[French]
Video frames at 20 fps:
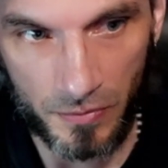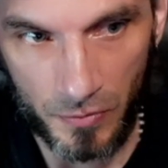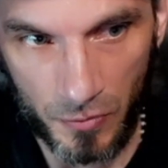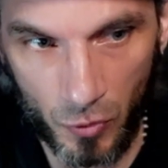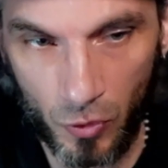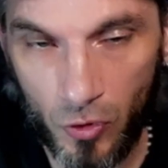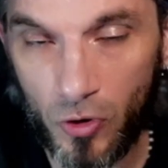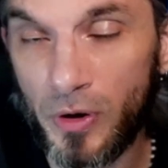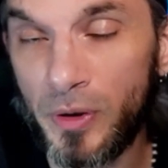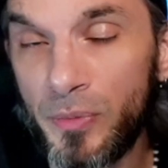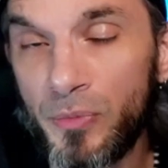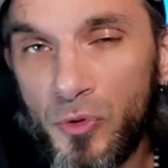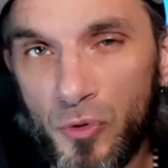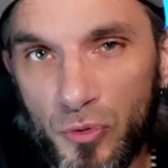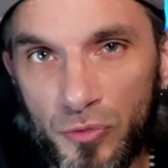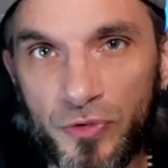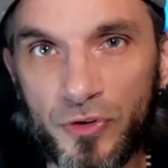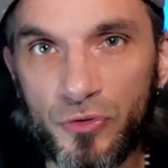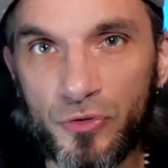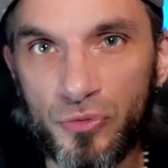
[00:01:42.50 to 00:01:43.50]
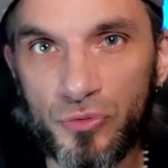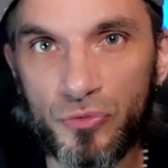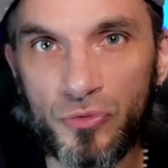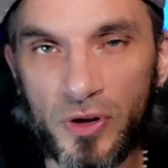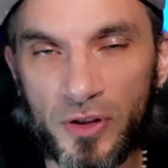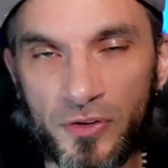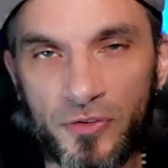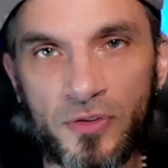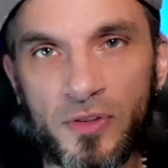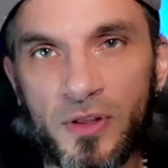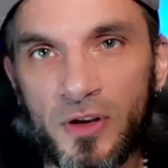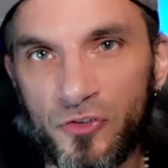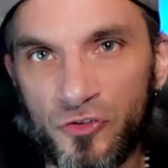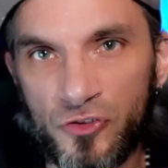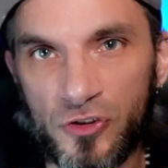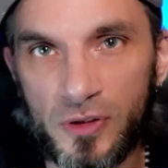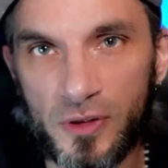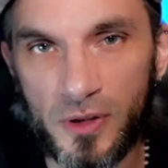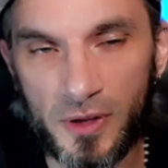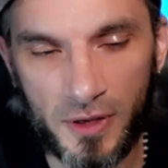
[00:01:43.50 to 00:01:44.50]
quand même convaincu de la
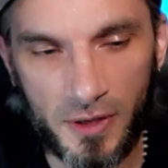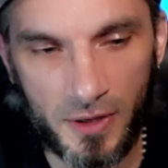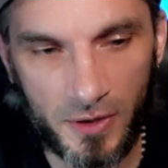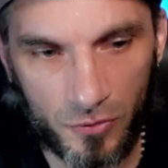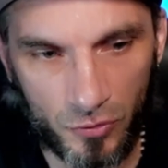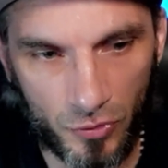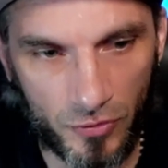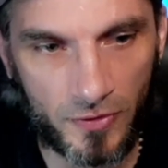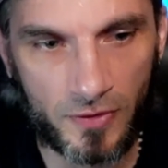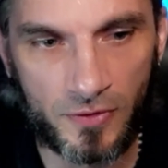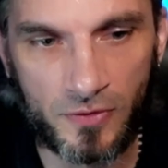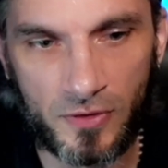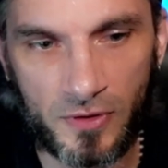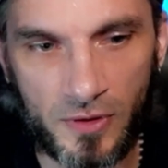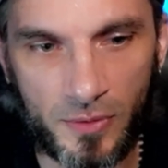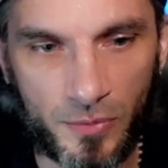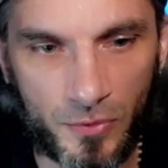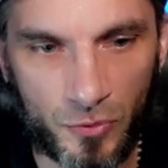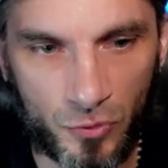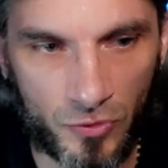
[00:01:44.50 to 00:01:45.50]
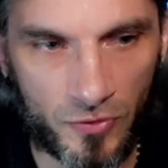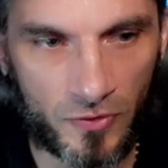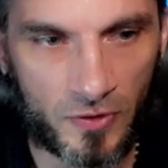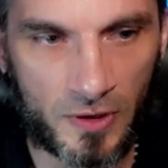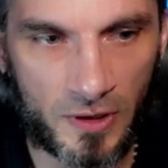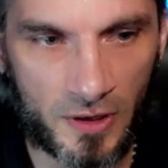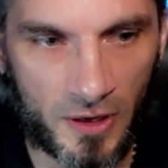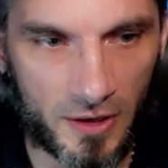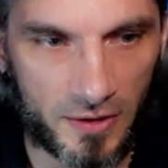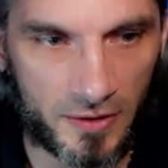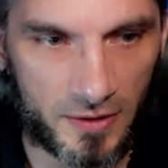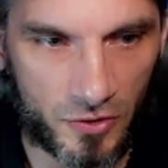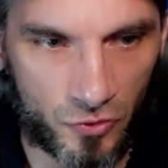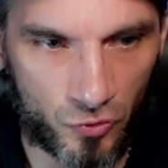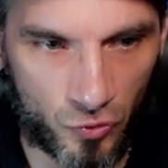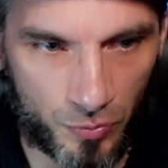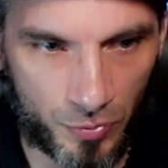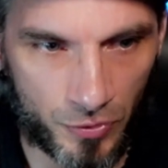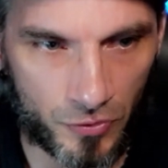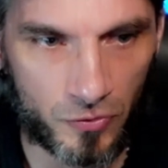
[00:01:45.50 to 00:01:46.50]
synergie de ces teams, de ces cartes, et
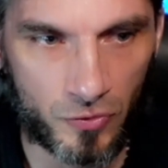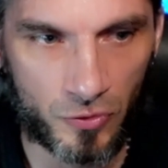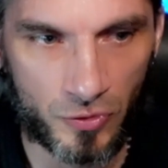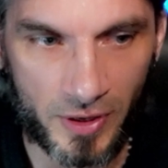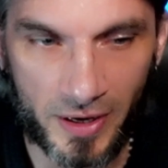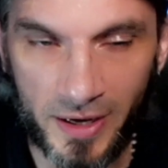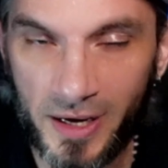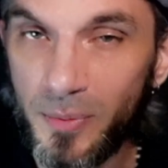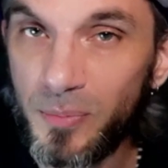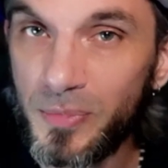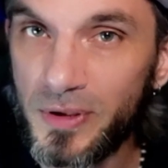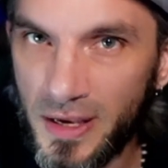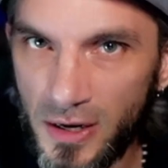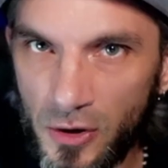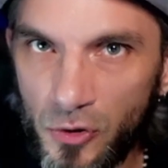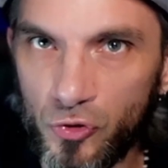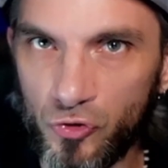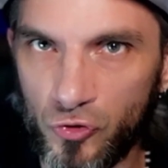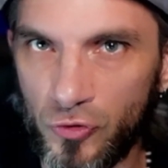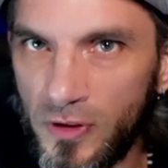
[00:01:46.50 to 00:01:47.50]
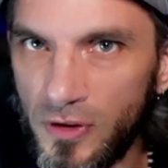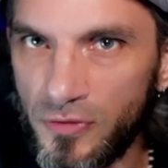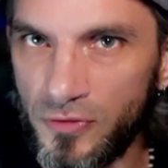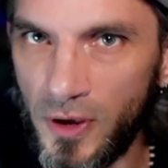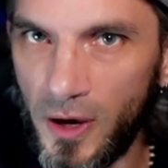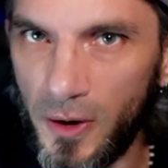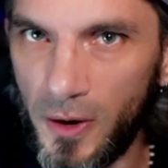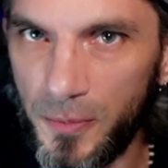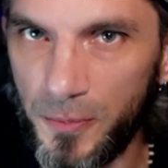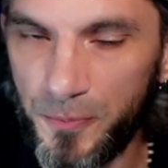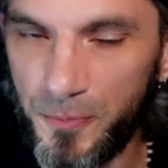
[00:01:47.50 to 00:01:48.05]
je pense qu'il y a quand même quelque chose à faire.